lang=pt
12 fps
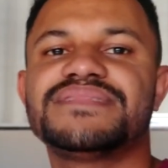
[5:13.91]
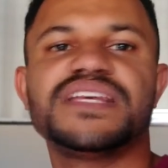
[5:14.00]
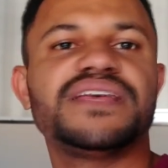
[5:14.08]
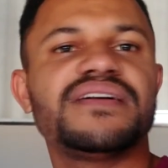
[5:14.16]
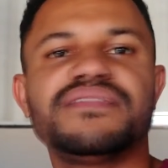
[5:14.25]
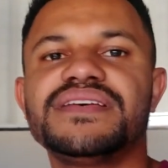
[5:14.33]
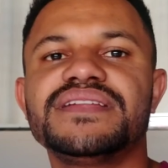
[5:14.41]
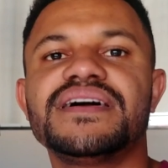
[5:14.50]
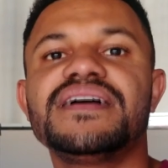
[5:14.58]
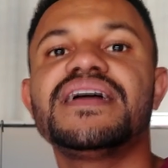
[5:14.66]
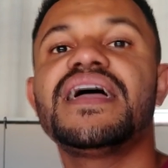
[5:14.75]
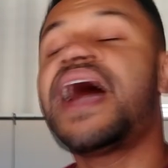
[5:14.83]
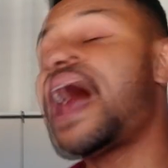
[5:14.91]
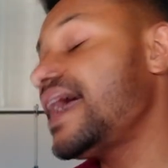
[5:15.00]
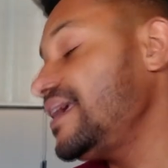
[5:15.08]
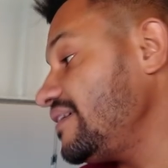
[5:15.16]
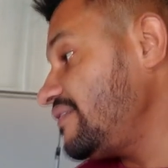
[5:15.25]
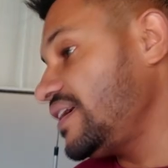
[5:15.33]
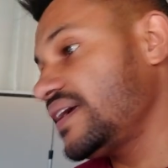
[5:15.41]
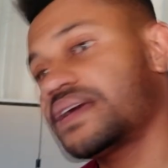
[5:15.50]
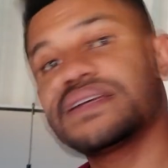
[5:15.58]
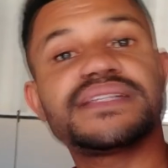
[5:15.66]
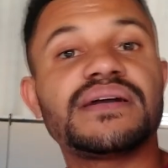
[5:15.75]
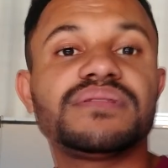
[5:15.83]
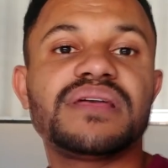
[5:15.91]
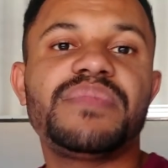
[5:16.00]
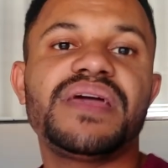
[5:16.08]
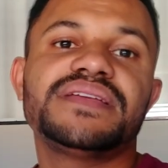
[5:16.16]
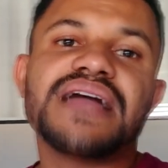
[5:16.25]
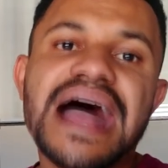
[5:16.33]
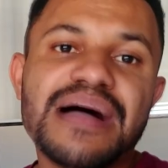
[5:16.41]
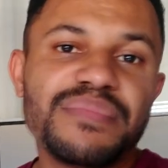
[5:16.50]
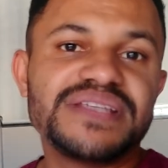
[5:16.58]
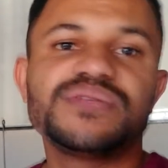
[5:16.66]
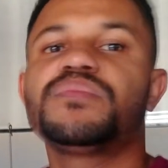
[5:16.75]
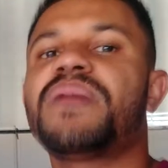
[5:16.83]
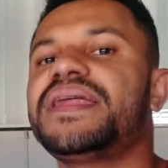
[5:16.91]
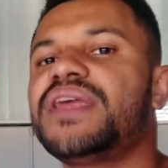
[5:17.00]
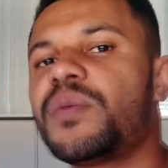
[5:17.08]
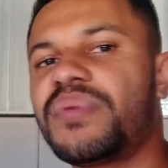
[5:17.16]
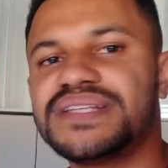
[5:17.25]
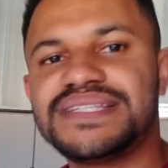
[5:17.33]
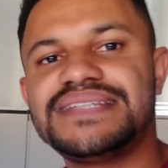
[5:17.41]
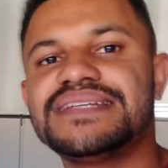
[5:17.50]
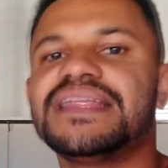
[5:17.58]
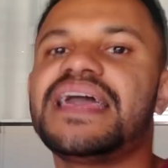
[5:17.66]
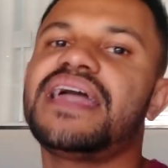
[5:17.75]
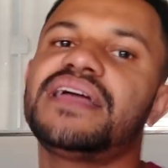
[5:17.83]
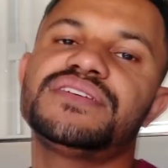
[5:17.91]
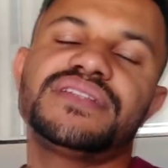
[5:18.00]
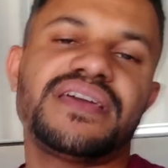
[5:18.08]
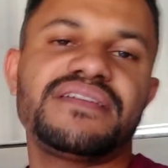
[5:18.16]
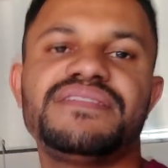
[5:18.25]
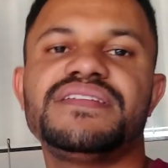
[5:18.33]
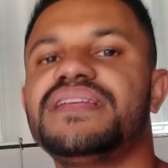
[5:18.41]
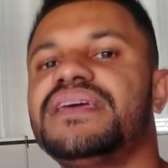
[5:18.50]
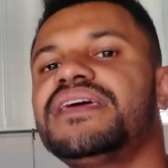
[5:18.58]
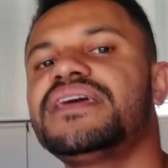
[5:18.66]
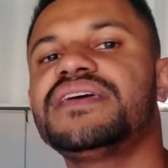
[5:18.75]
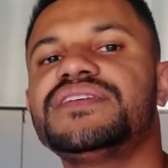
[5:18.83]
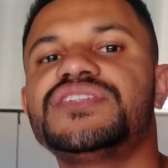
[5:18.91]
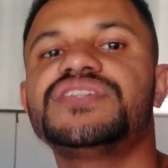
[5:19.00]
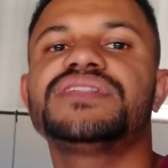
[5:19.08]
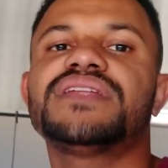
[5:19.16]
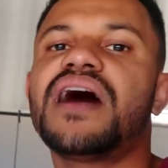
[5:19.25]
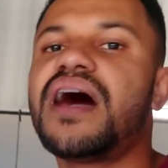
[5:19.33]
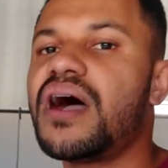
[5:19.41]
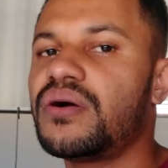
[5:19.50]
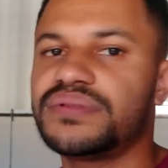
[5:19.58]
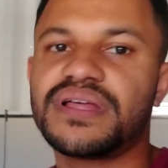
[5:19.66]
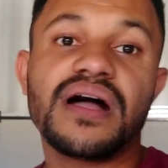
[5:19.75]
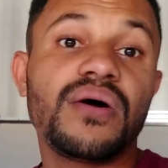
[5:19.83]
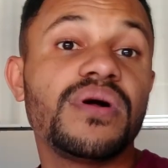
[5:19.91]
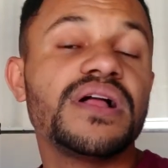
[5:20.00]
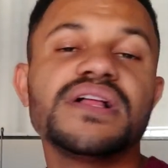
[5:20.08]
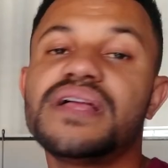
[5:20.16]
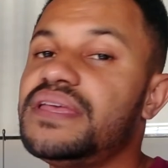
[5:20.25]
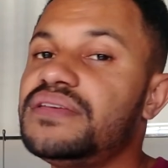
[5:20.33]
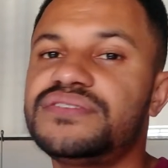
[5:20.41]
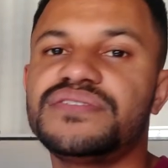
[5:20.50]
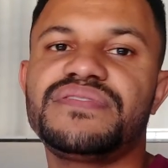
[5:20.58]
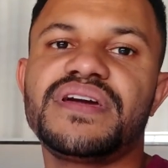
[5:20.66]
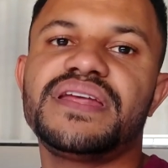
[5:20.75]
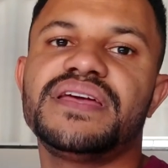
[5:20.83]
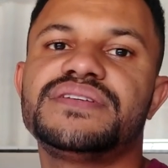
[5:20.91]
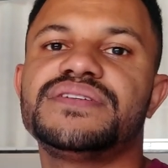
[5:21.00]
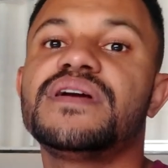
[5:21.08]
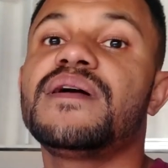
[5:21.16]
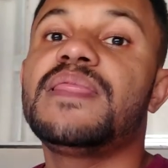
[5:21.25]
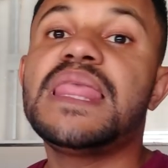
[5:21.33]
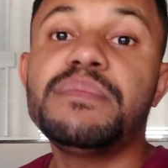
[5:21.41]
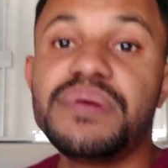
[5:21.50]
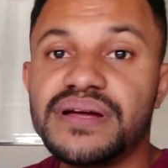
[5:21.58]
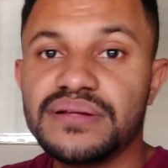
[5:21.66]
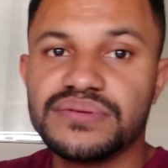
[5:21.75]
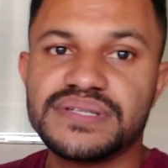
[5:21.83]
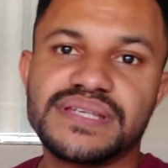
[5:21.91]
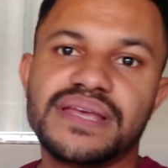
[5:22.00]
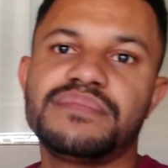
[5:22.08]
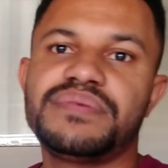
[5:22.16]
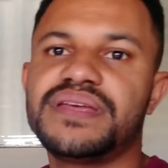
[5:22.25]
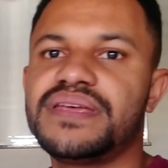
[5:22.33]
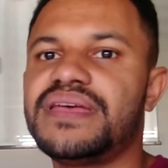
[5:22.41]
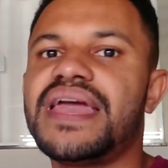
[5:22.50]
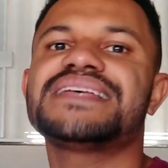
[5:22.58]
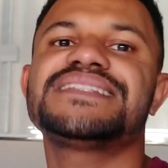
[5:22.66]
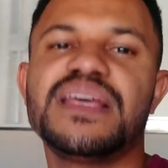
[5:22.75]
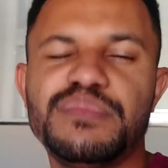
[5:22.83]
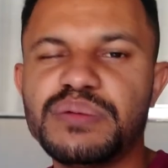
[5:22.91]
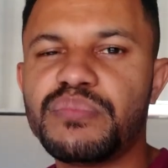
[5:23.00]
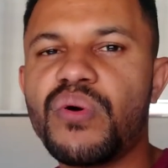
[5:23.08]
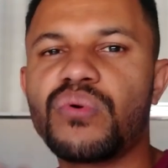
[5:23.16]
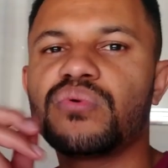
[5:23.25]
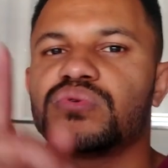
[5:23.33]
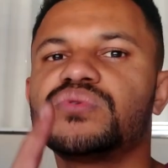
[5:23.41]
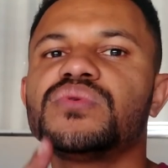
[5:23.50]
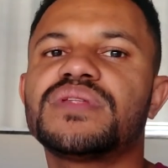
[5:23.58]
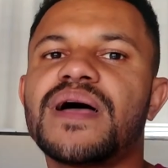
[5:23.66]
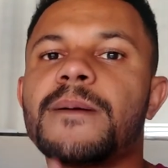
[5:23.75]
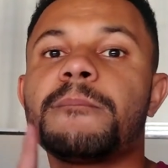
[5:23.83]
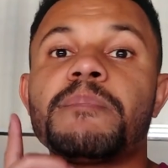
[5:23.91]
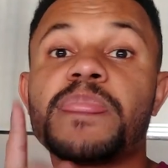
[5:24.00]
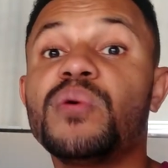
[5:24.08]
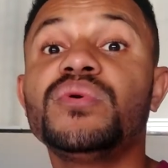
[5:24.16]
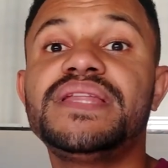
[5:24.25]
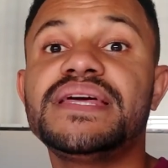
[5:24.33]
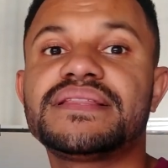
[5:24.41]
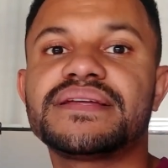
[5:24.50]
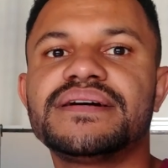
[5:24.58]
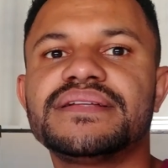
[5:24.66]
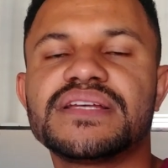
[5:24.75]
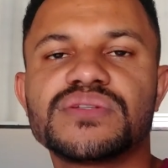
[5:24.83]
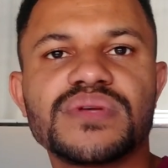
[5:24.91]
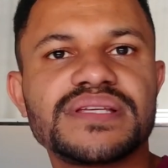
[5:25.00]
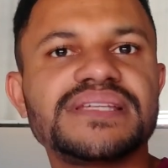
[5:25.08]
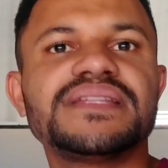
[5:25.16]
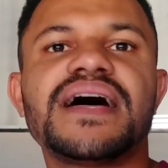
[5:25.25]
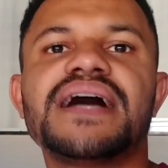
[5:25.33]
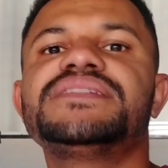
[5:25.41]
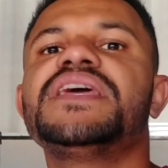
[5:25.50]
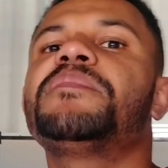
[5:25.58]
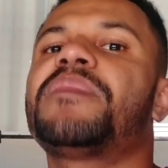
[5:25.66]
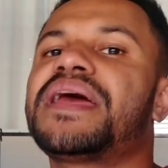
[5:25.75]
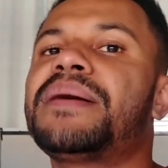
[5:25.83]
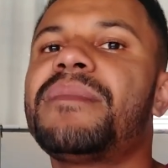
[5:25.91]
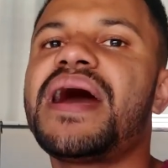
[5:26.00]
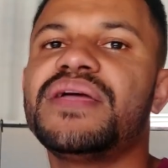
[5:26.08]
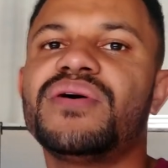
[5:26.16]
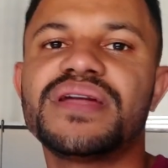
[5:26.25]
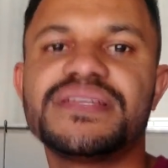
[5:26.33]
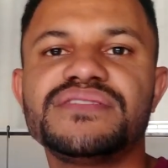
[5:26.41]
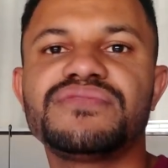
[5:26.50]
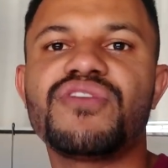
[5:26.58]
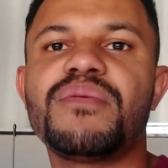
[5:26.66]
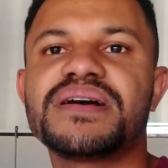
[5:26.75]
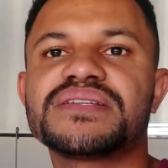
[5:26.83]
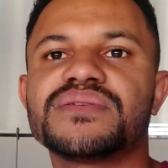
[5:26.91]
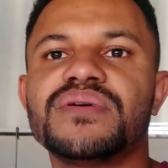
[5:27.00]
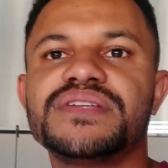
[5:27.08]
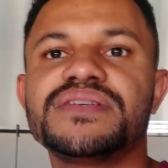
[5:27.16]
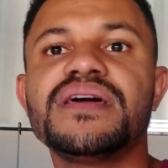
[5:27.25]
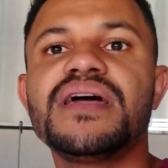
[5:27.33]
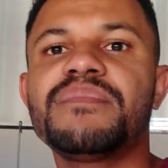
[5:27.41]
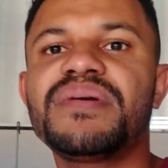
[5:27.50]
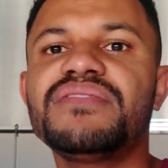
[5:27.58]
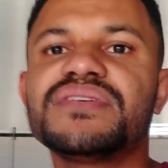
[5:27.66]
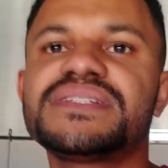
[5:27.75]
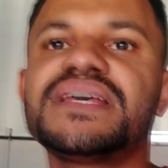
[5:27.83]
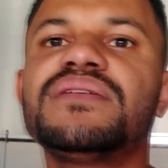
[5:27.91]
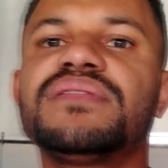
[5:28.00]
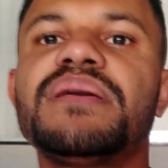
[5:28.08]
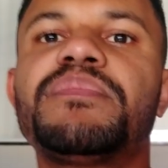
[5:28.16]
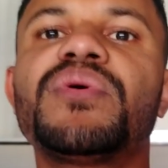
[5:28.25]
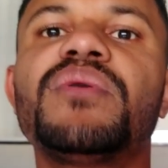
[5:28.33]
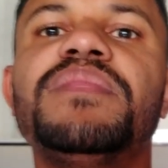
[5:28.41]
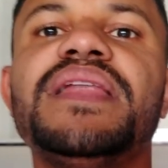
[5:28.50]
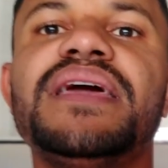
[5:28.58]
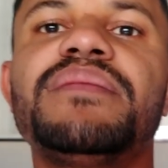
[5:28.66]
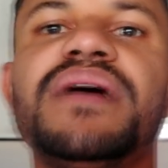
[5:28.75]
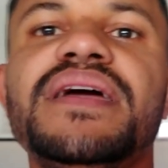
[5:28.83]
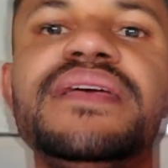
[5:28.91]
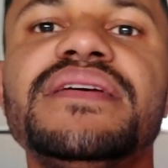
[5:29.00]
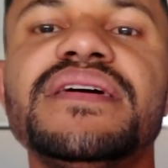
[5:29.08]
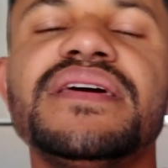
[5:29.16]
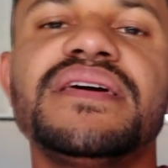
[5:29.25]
seguir a vida. Aí vem a questão também, ah, mas o painel pode ser de LED, TFT, digital e tal, indiferente. Lembrando sempre que é sempre bom consultar o Detran da sua cidade aí para maiores informações, para você não ter problema aí